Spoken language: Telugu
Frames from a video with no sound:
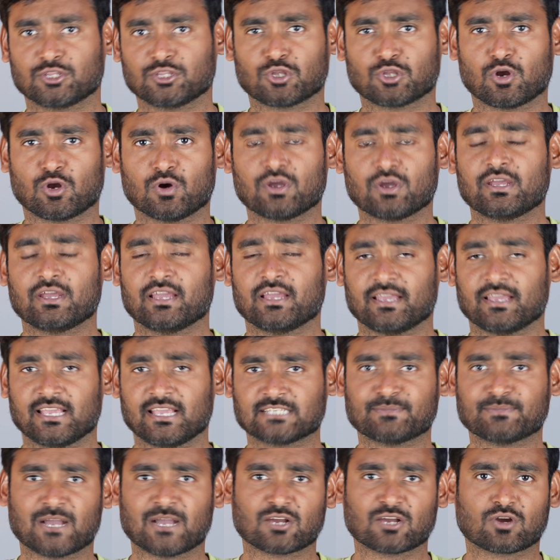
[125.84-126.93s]
ఇందులో
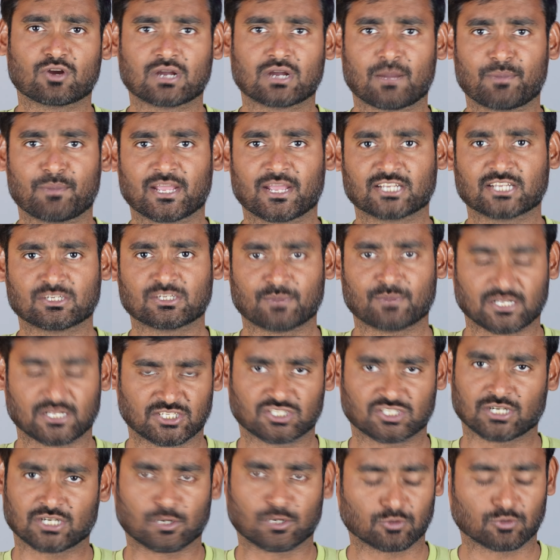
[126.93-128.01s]
ఎస్ బ్యాంక్ యొక్క అప్లికేషన్
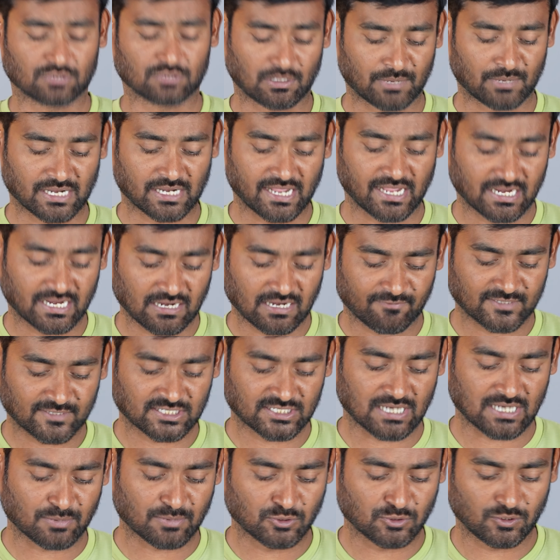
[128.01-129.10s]
ప్రాసెస్ స్టార్ట్ అవుతుందన్నమాట ఇక్కడ
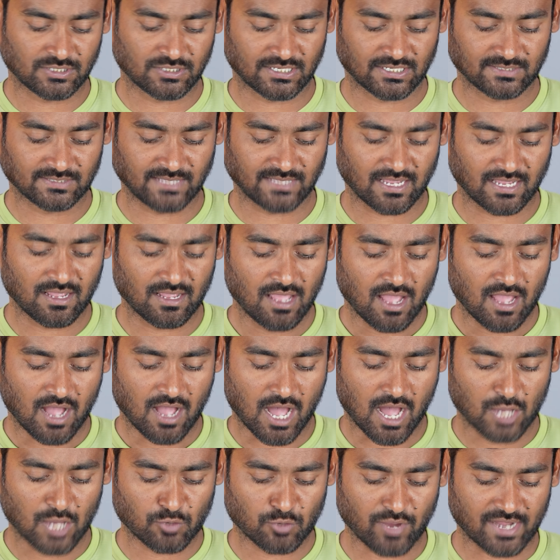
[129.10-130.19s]
ఫస్ట్ ఆప్షన్ చూసినట్టయితే
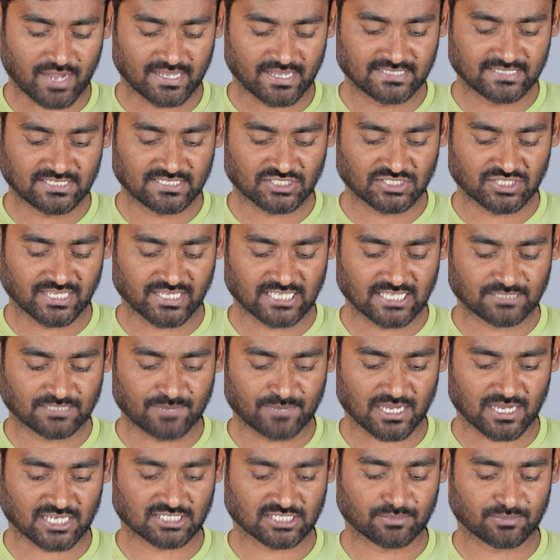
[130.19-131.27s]
ఆర్ యూ అండ్ ఎగ్జిస్టింగ్ ఎస్
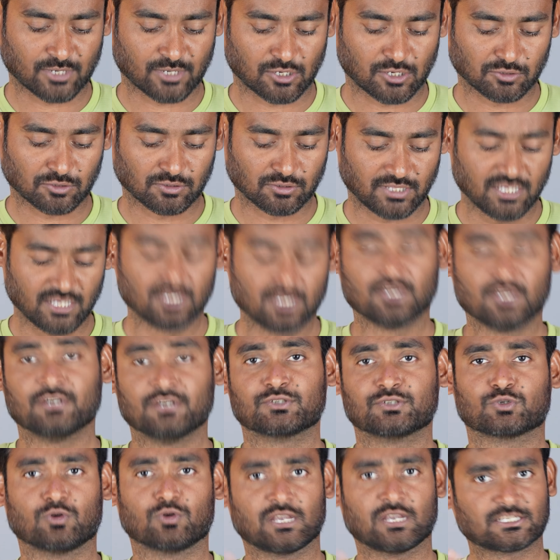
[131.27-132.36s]
బ్యాంక్ కస్టమర్ అడుగుతుంది
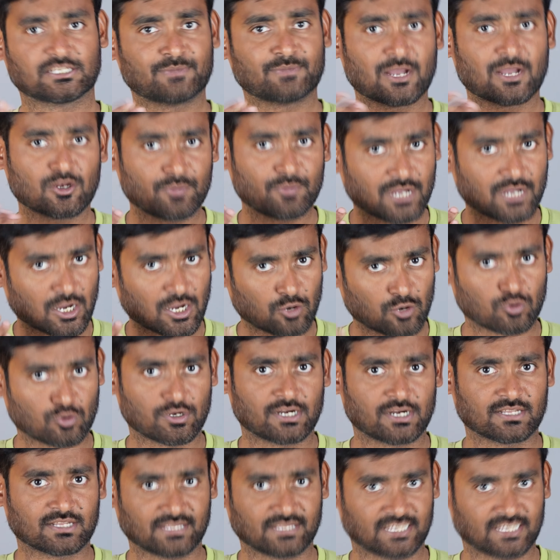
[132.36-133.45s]
సో ఎస్ బ్యాంక్లో మీకు అకౌంట్
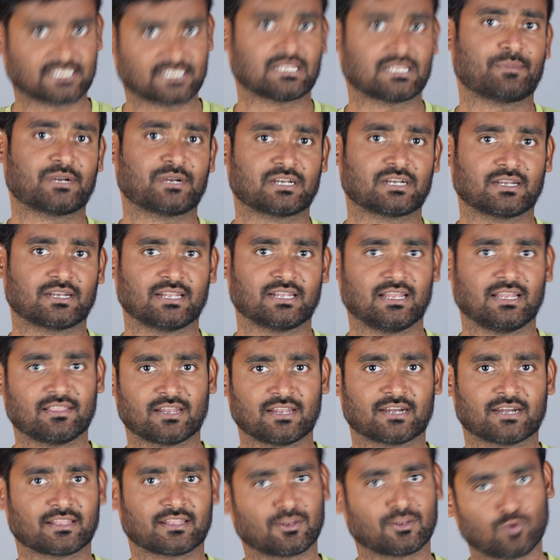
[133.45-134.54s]
ఉన్నట్టయితే ఎస్ అని పెట్టండి
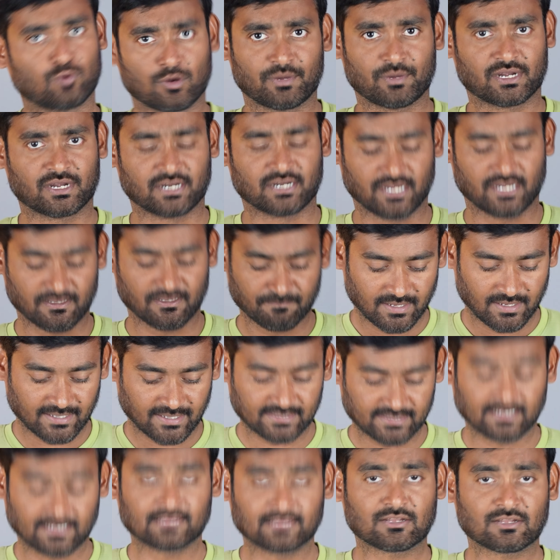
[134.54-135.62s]
లేదంటే నోన్ పెట్టండి ఇక
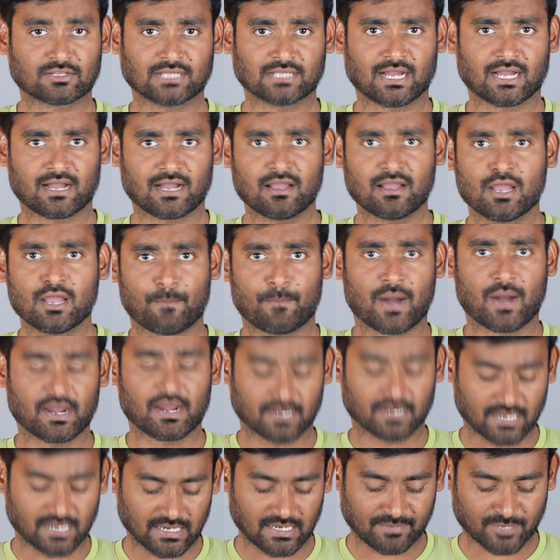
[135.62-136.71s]
దాని తర్వాత
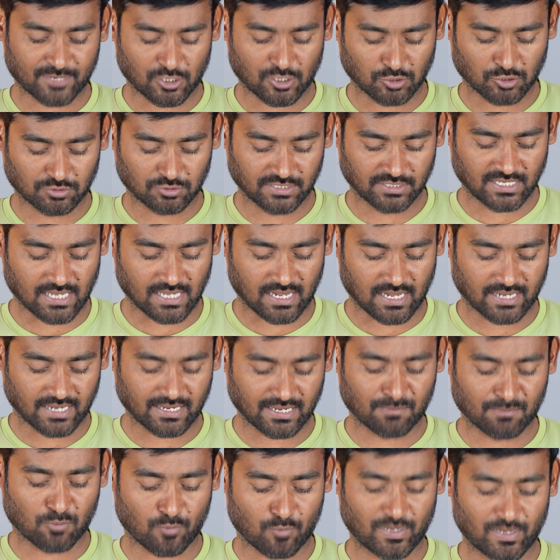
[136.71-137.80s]
పాన్ కార్డ్ నెంబర్ అడుగుతుంది
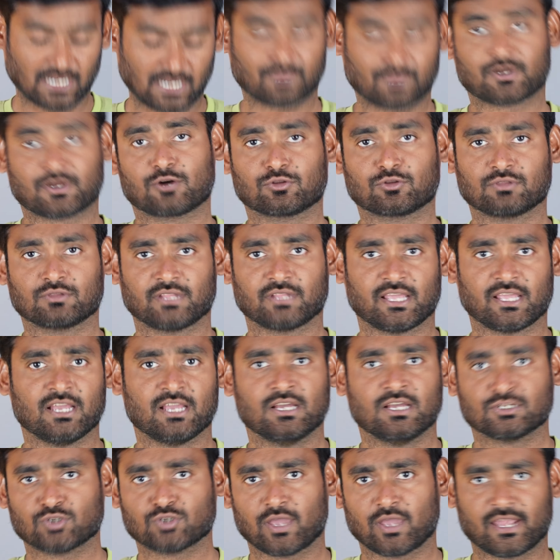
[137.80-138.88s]
అలాగే మొబైల్ నెంబర్ అడుగుతుంది
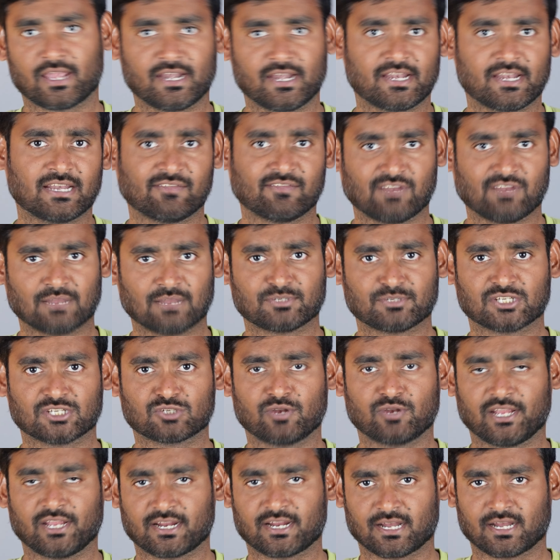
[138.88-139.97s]
సో ఈ రెండింటిని ఫిలప్
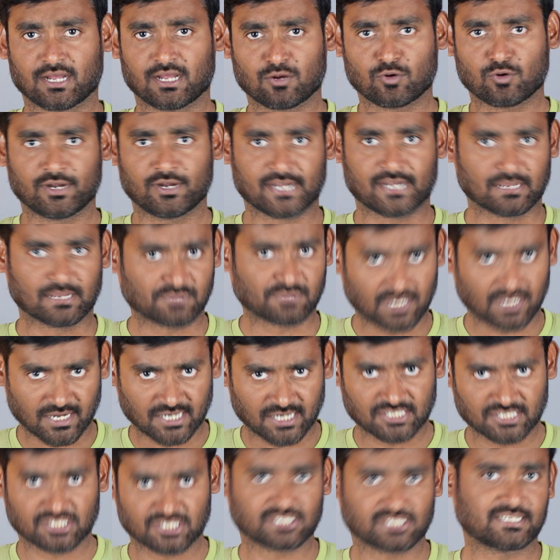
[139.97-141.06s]
చేసుకుని ఇక్కడ కొన్ని టర్మ్స్ అండ్
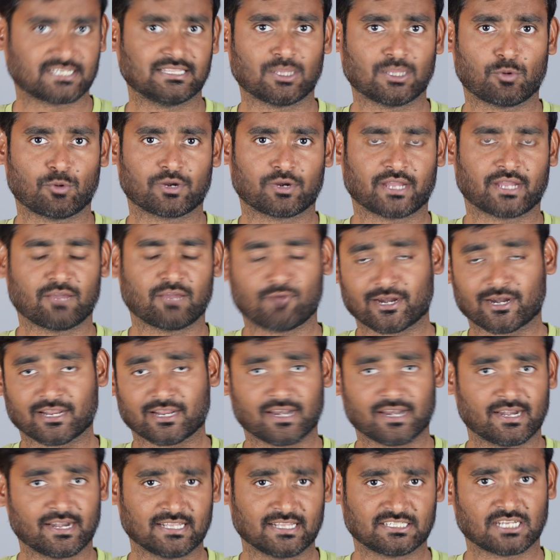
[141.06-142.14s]
కండిషన్స్ కింద ఉంటాయి
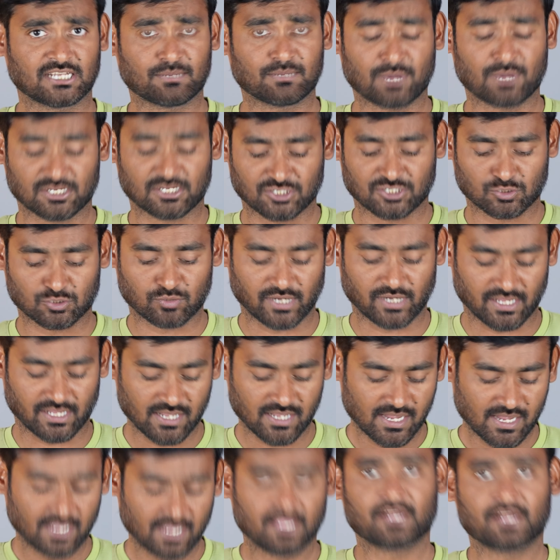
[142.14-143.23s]
అన్నింటి చెక్ బాక్ చేసుకుని
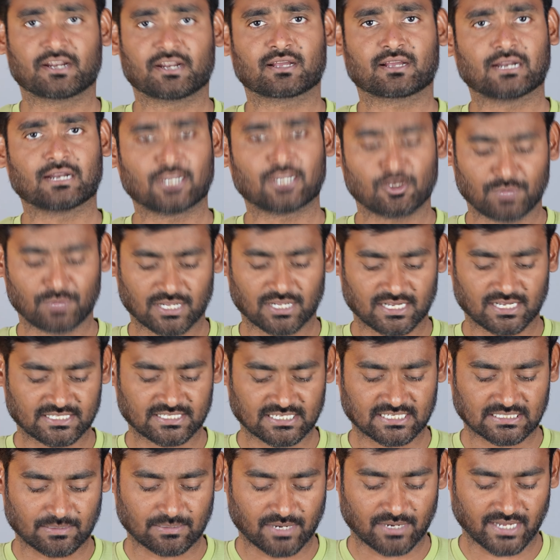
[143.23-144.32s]
ఇక్కడ కంటిన్యూస్ క్లిక్
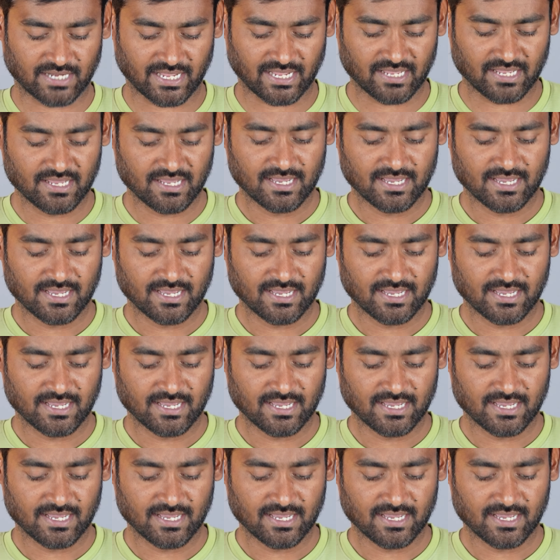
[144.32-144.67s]
చేస్తాం అంటే